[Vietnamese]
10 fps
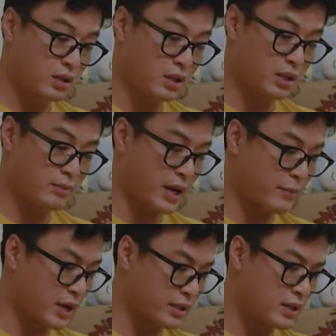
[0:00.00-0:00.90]
khi
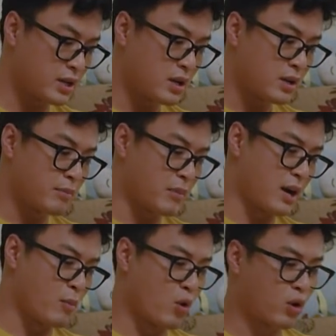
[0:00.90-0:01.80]
mẹ bận
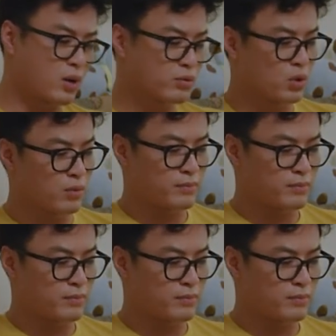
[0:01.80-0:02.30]
mà bố không